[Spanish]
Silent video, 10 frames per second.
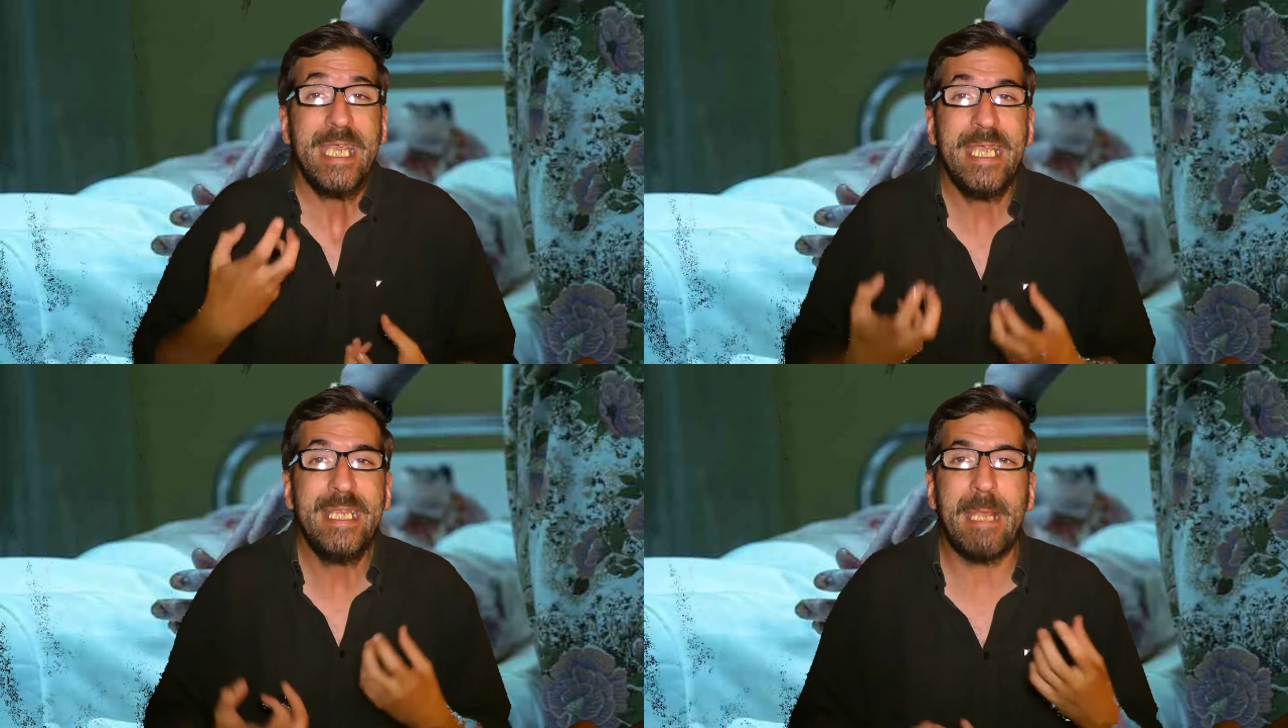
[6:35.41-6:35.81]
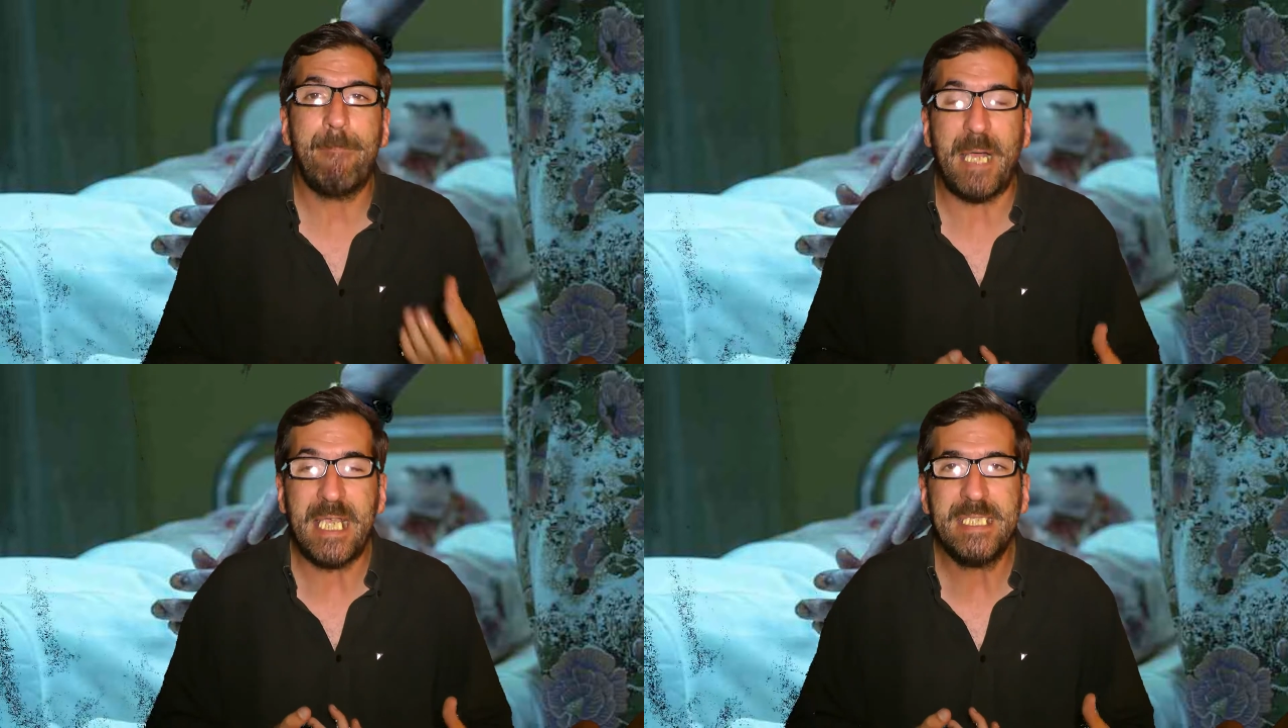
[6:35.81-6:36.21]
y de
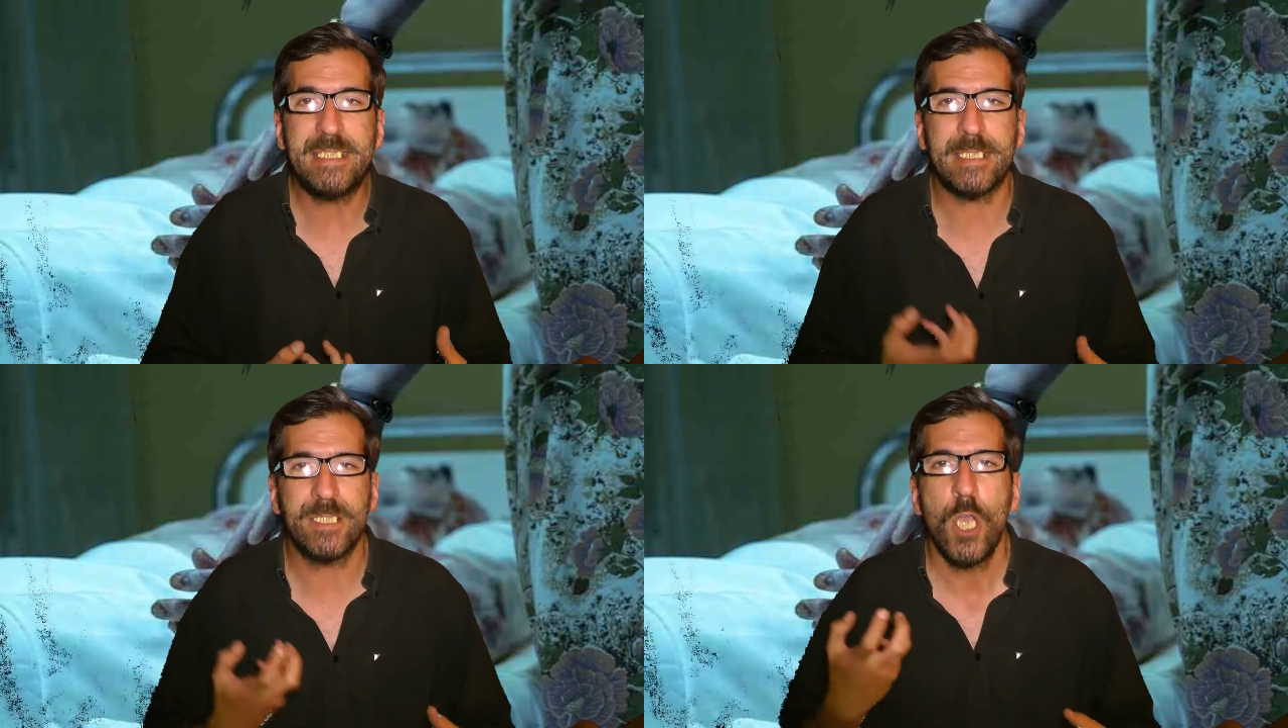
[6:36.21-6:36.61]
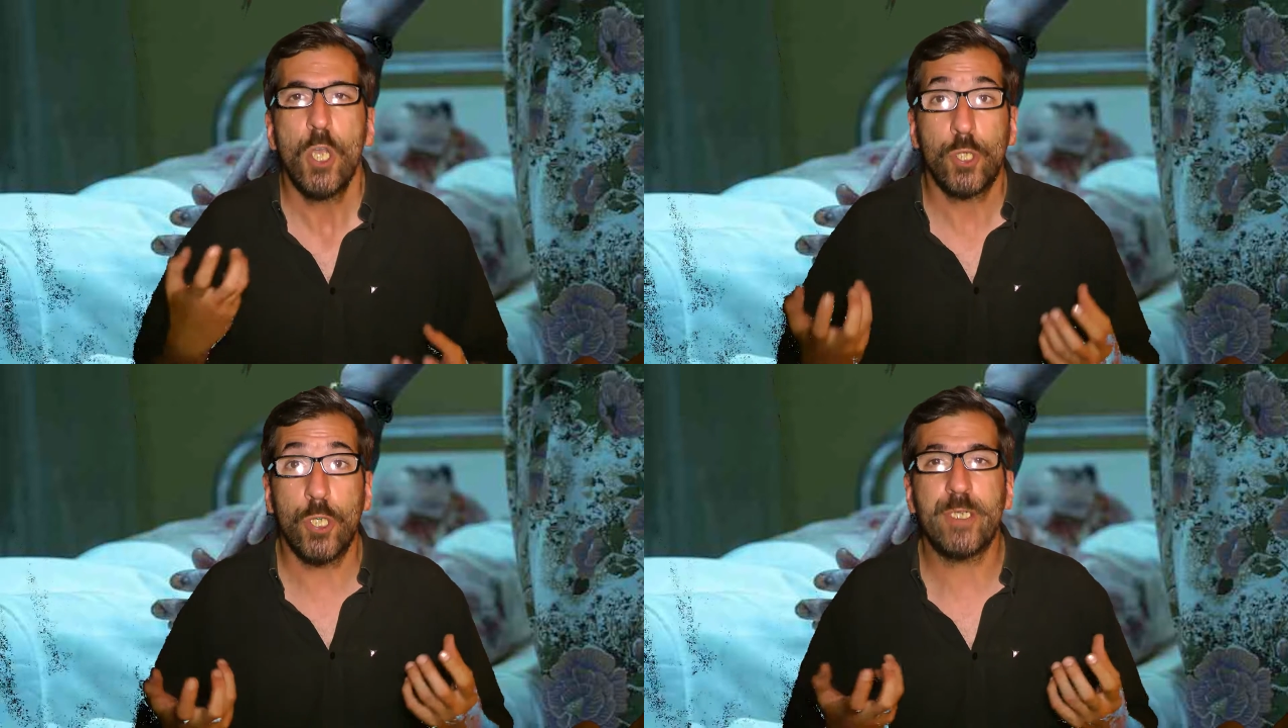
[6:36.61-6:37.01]
países
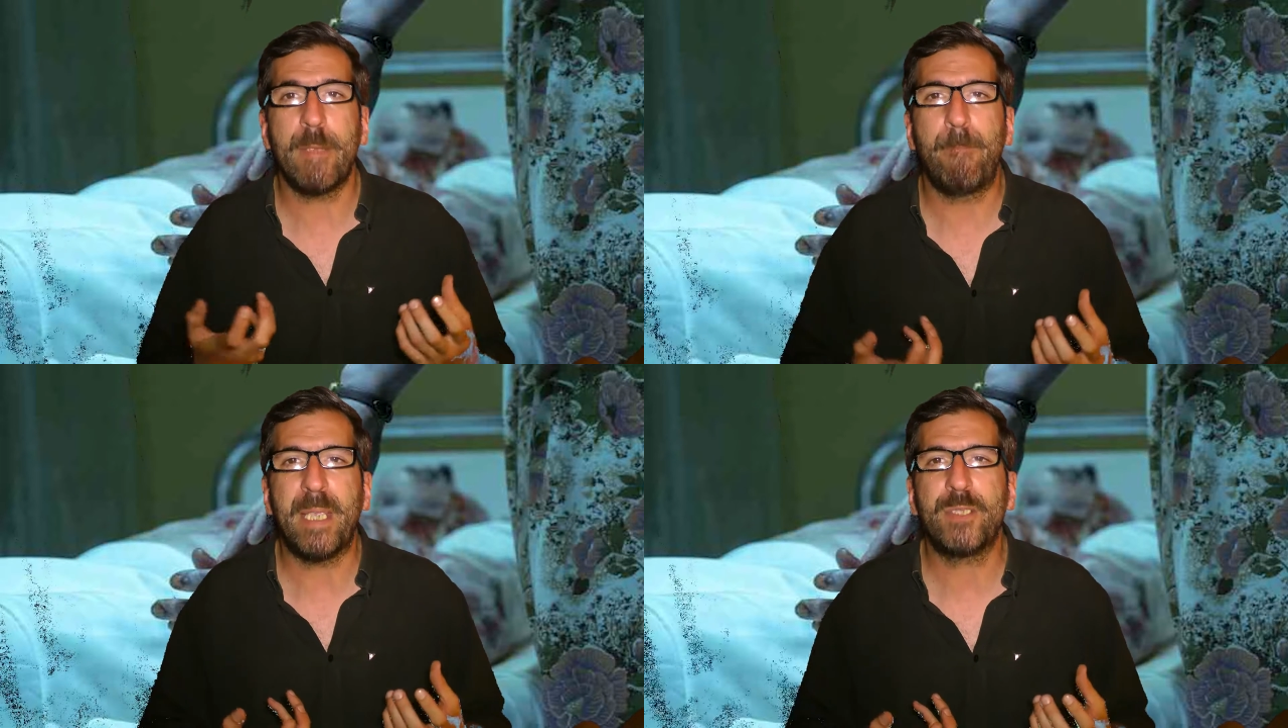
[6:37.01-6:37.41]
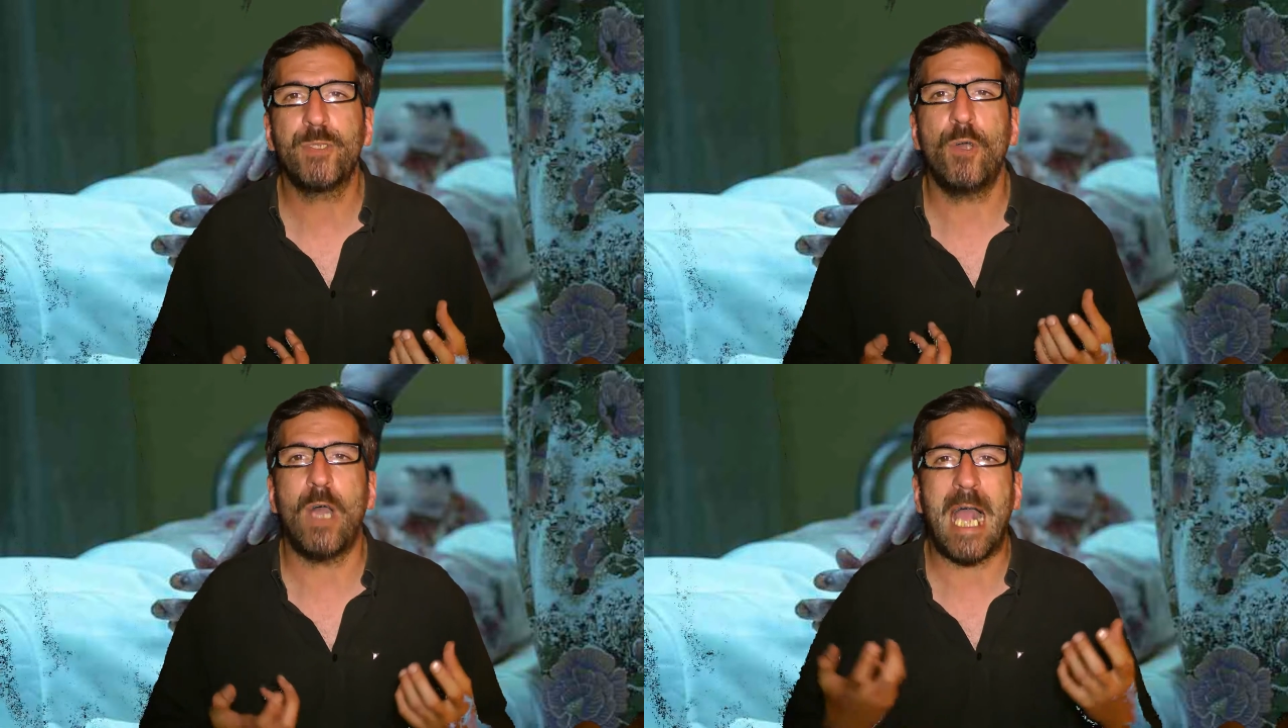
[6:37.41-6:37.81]
con
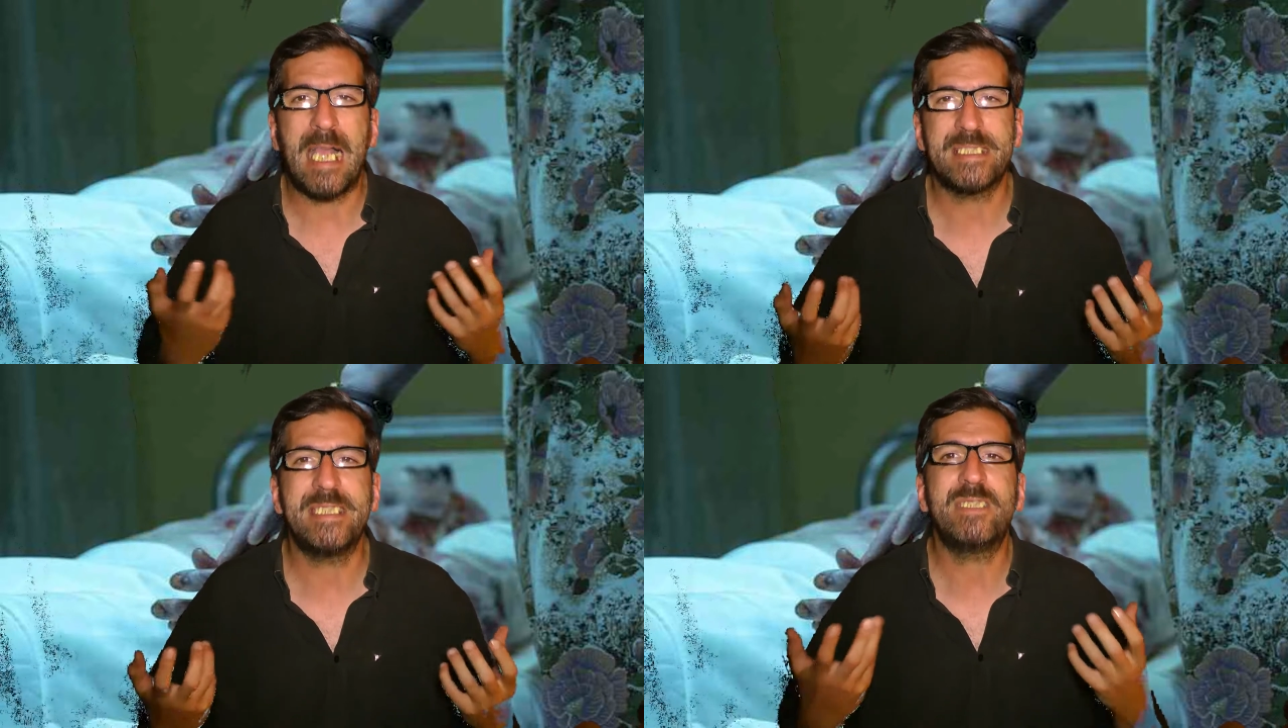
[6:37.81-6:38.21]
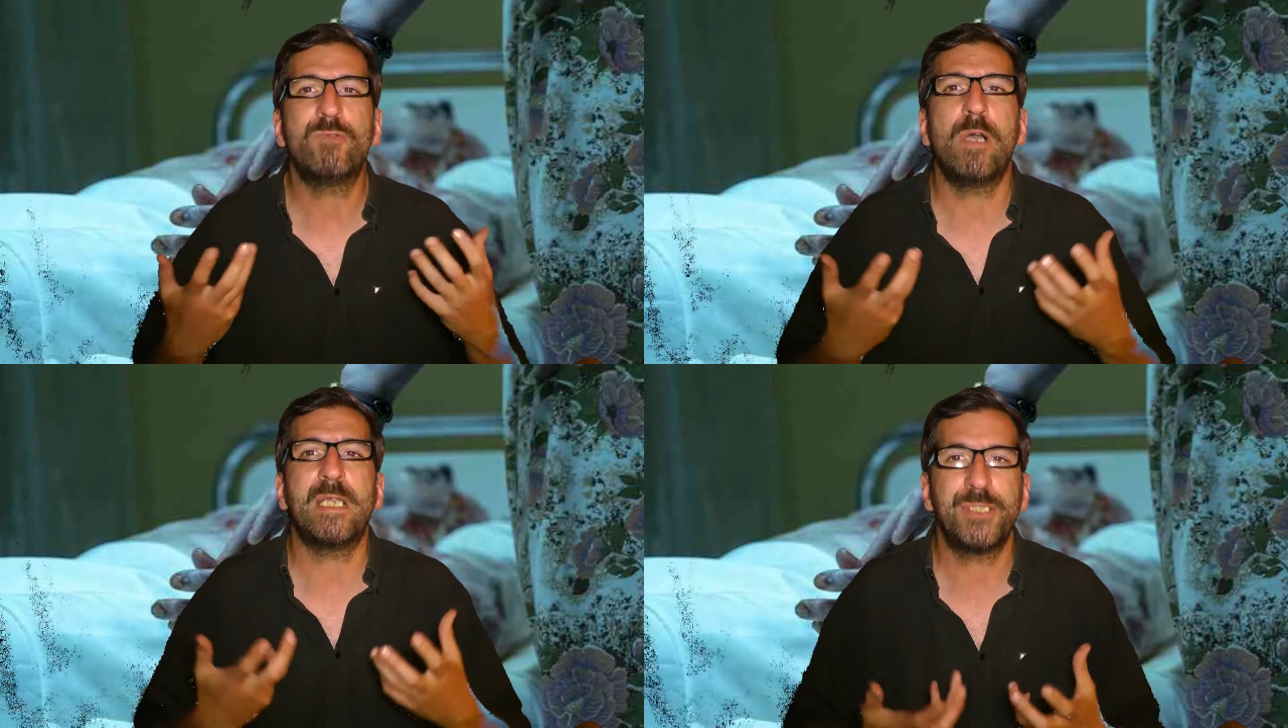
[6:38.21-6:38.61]
respecto a
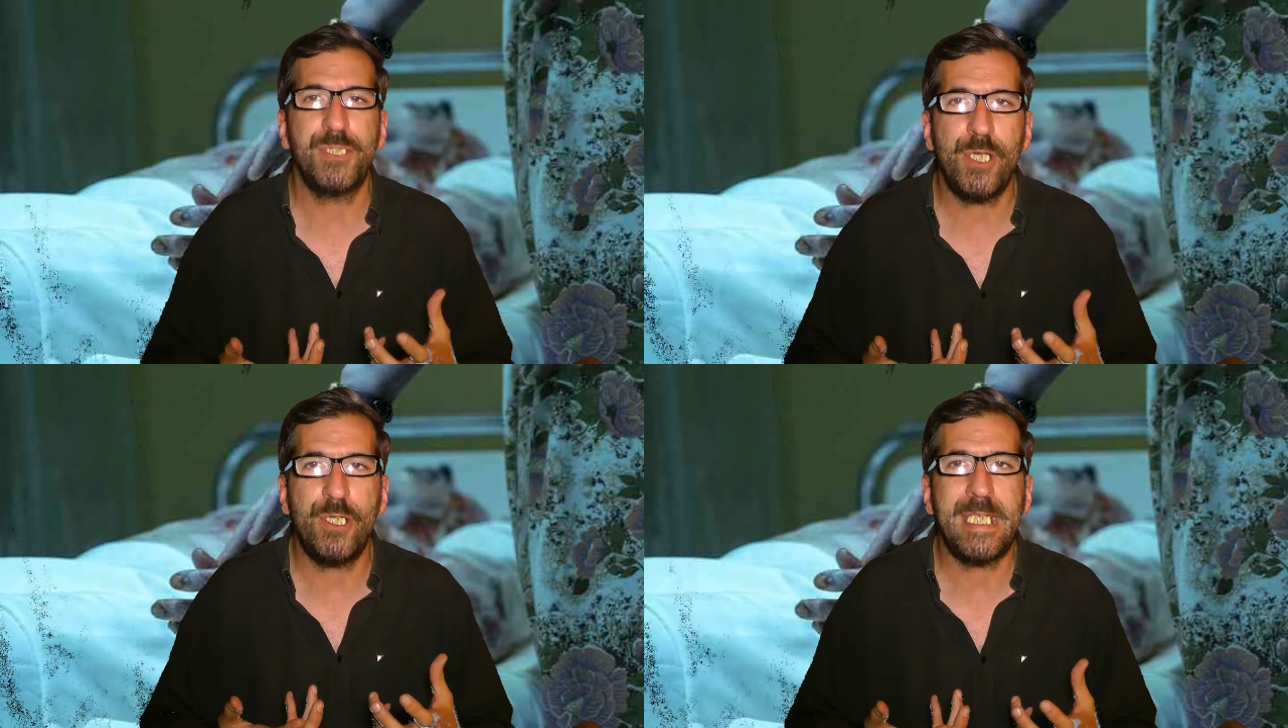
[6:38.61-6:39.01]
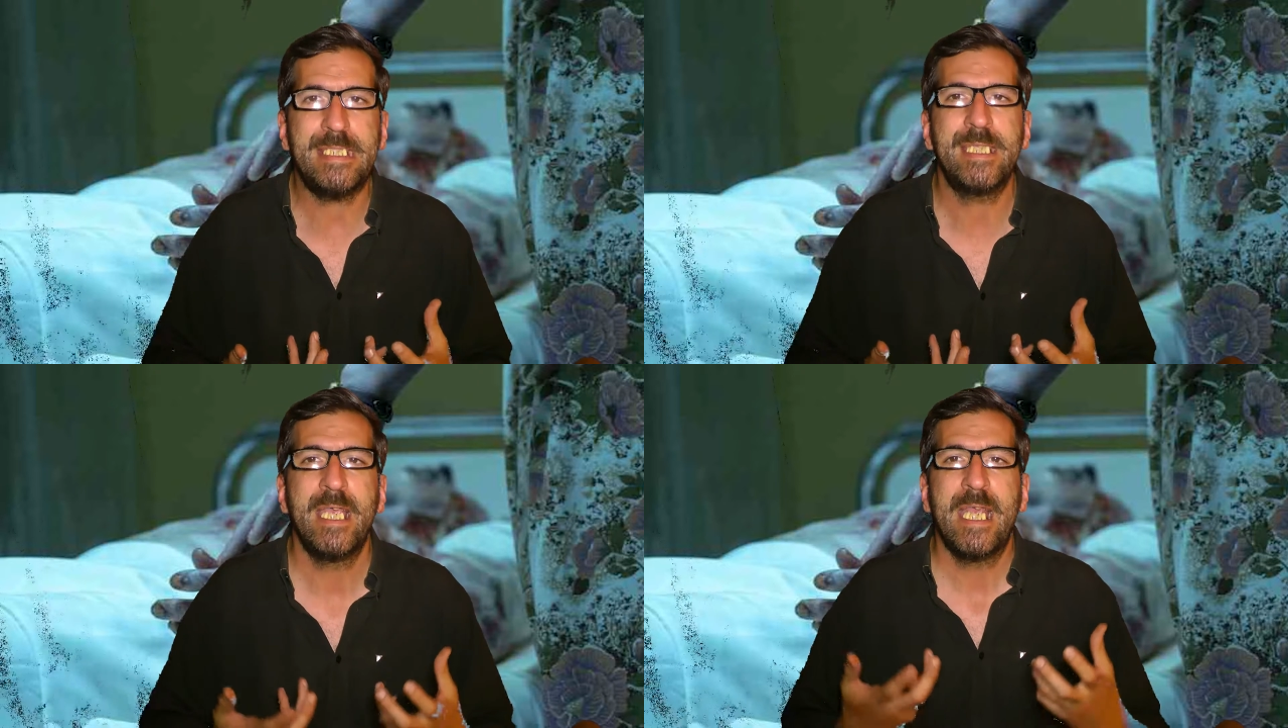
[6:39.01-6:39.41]
situaciones